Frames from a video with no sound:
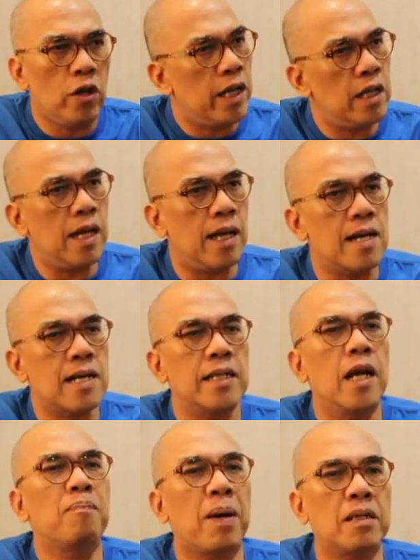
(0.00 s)
o linya ng
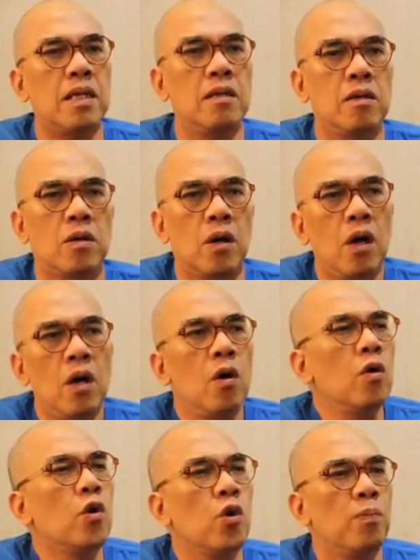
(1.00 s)
kanyang partido
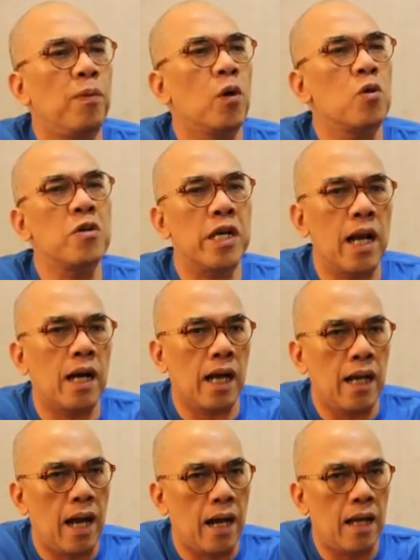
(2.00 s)
o grupo kung
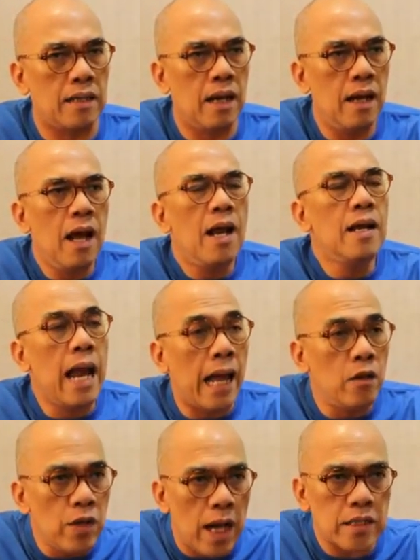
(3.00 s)
kinakailangan,
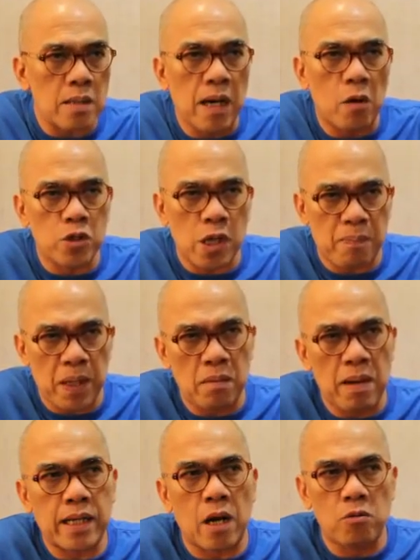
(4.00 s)
lalo na sa mga usaping
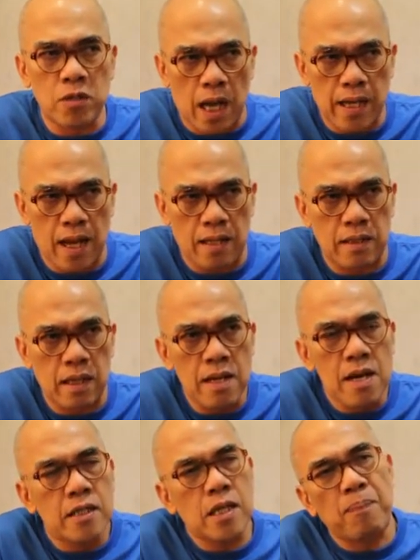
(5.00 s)
may kaugnayan
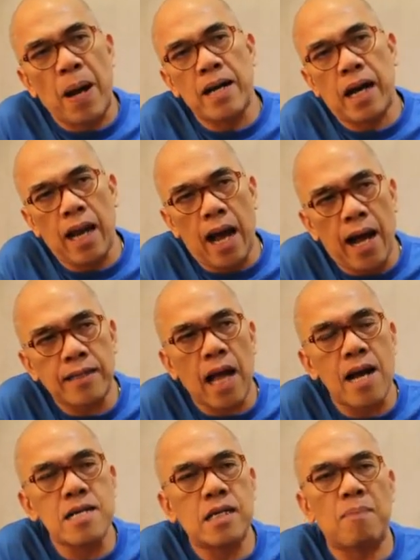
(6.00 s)
sa
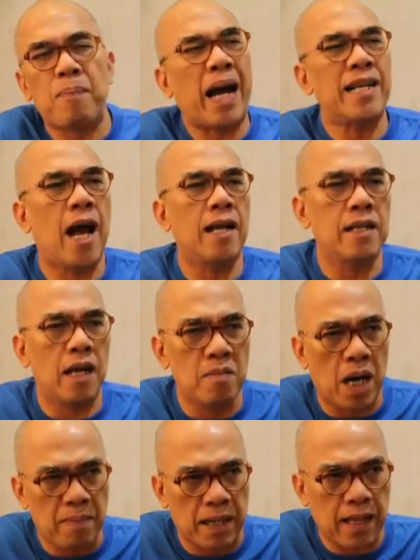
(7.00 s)
pangkalahatang kapakanan ng
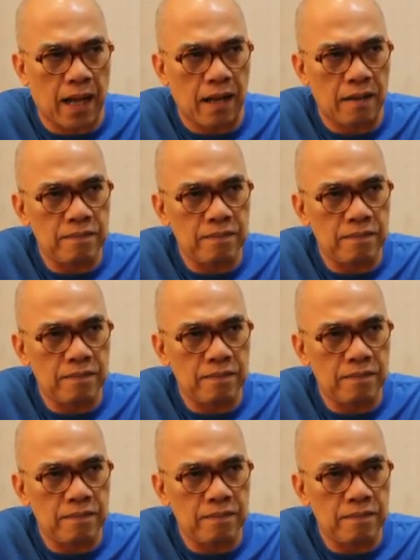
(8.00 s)
mga bata.